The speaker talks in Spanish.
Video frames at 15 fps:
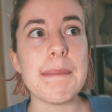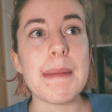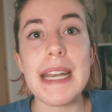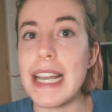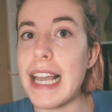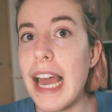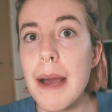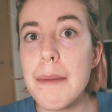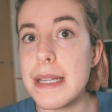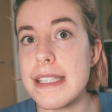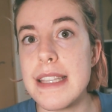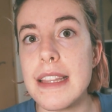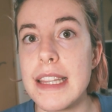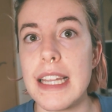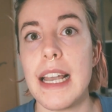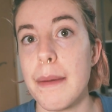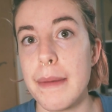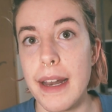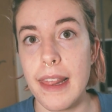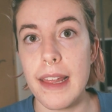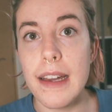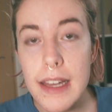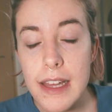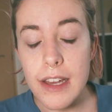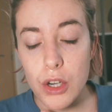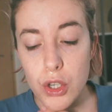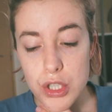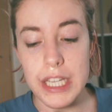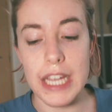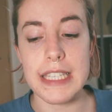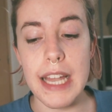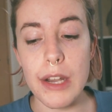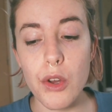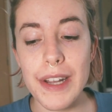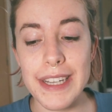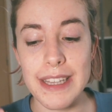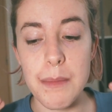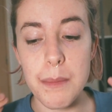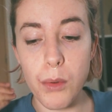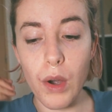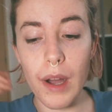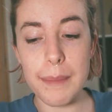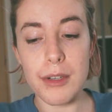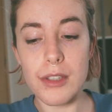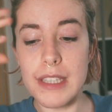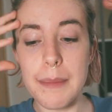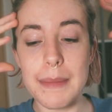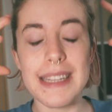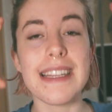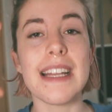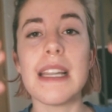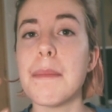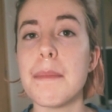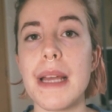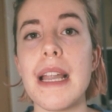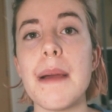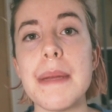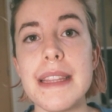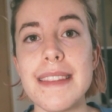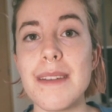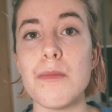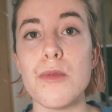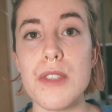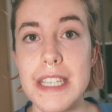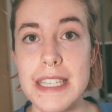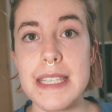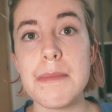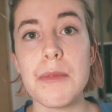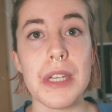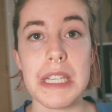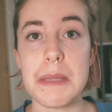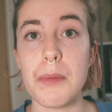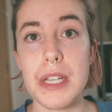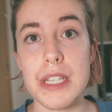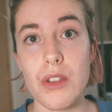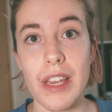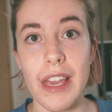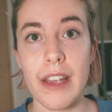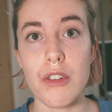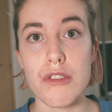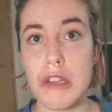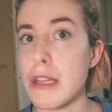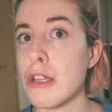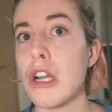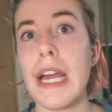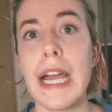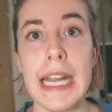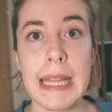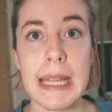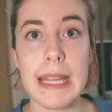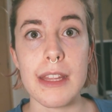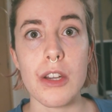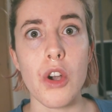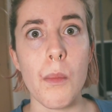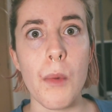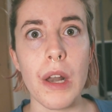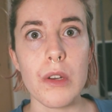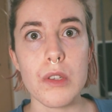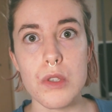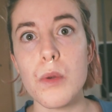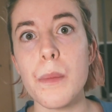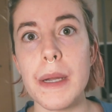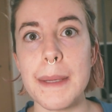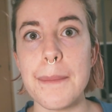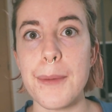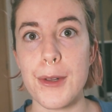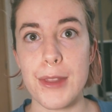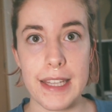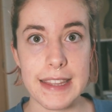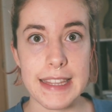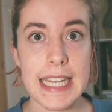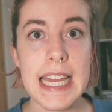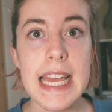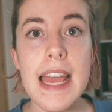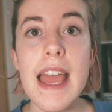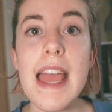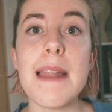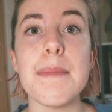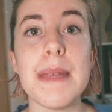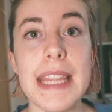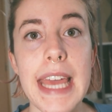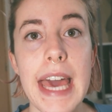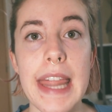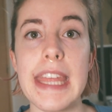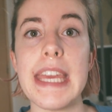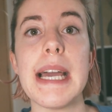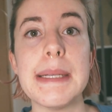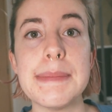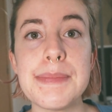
me relaja bastante, la verdad. O sea, es algo que te empuja pero también te limpia la mente muchísimo y es por eso que considero el ejercicio como algo súper importante en mi día a día.